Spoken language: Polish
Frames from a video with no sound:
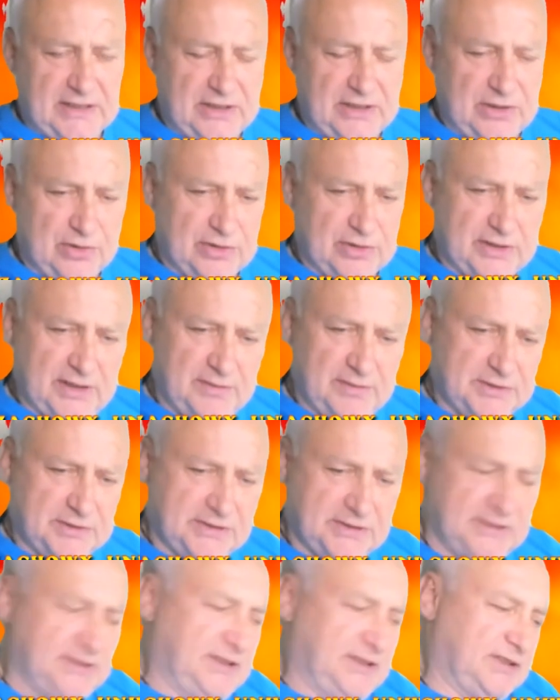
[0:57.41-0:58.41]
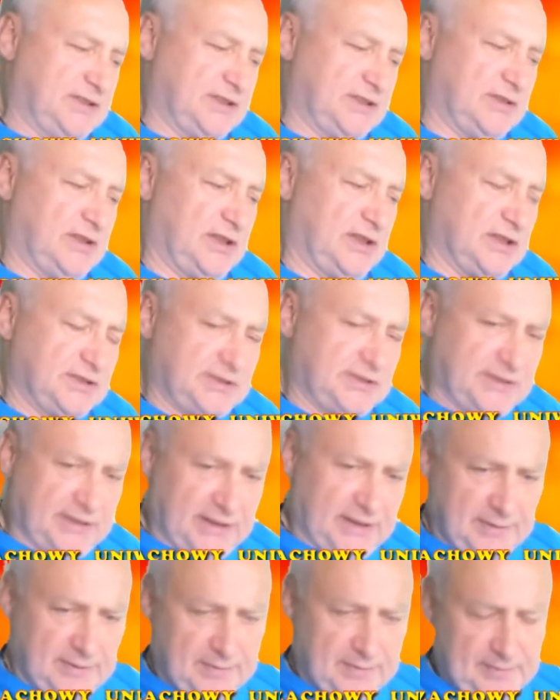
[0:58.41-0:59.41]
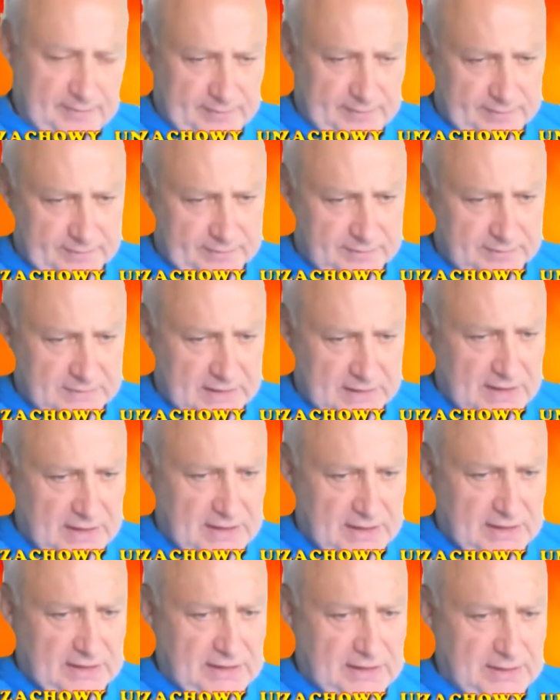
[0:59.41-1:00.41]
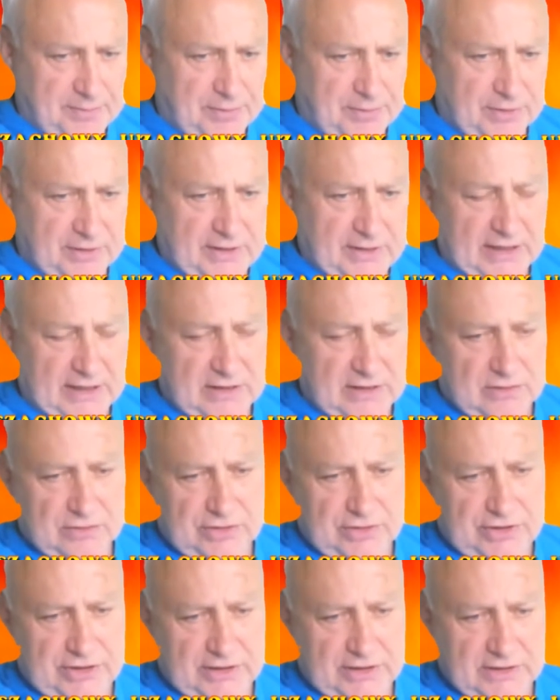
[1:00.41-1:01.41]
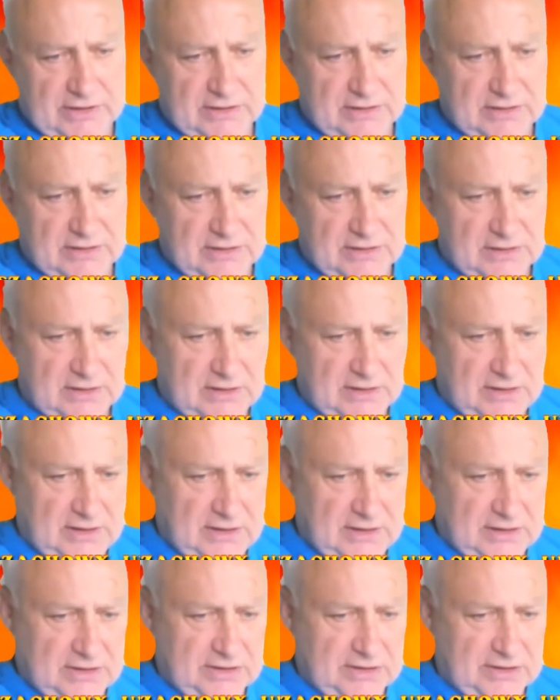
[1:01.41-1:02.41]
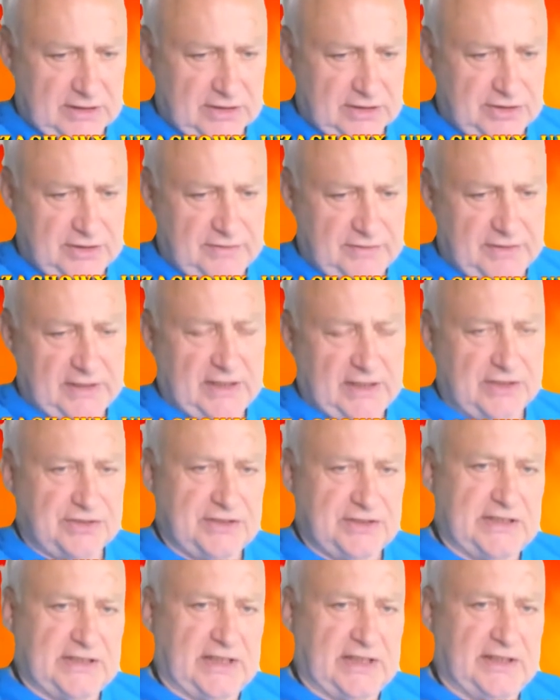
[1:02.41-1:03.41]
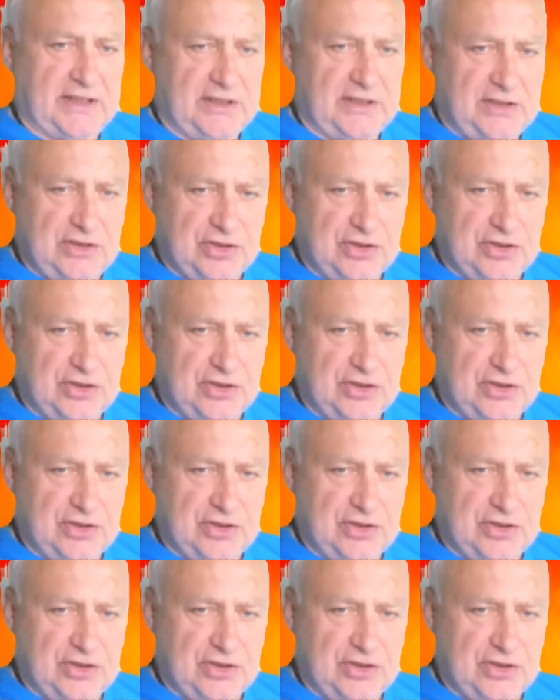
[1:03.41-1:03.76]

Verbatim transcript: Tutaj pozycje są ostre, nie poddają się tak się wyrażę, strategicznej